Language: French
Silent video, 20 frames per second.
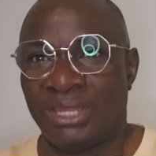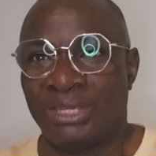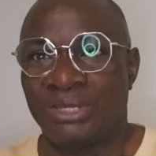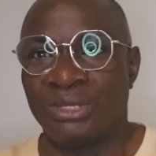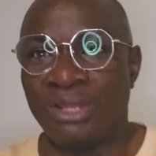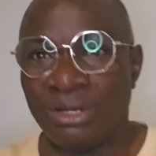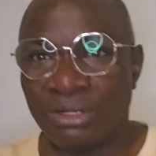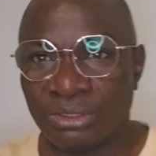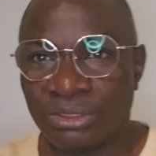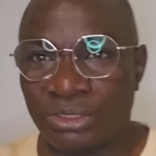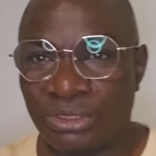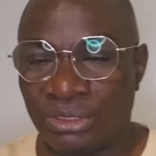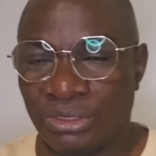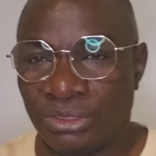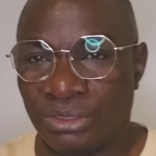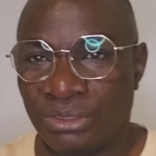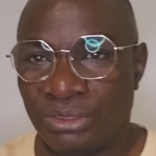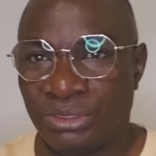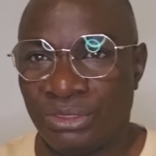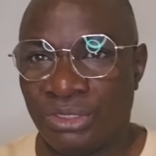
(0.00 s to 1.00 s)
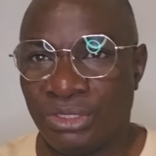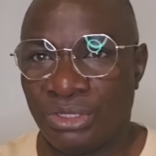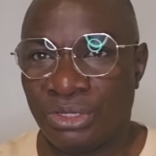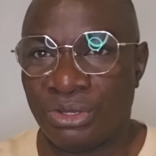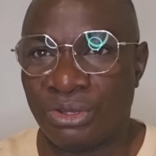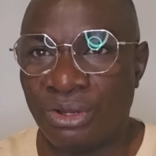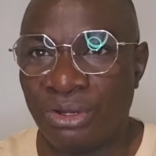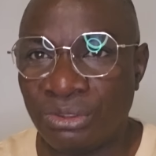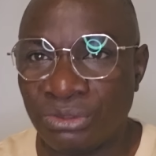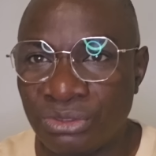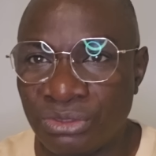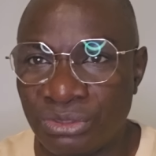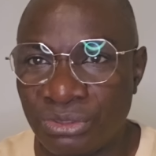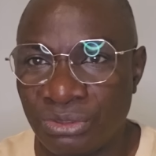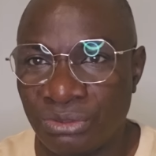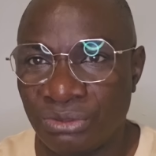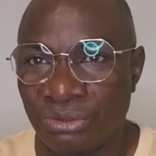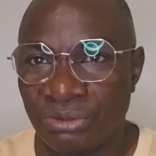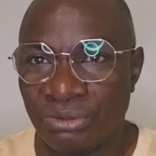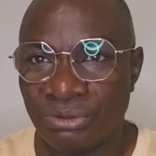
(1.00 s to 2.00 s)
Donc,
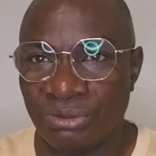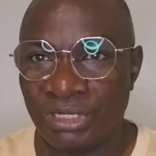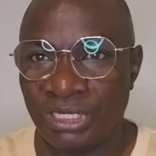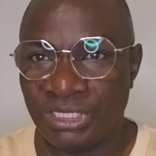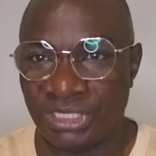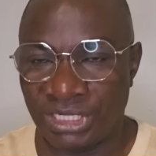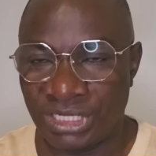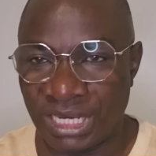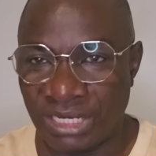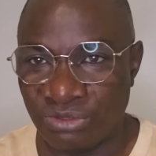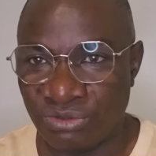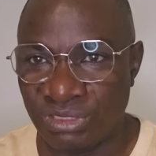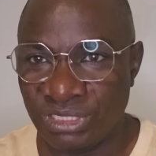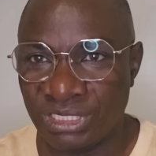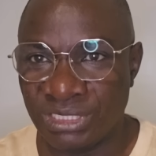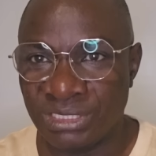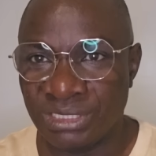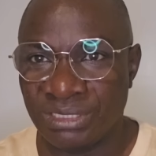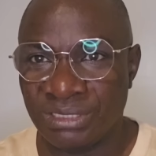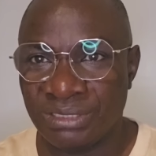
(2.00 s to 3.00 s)
quand les États-Unis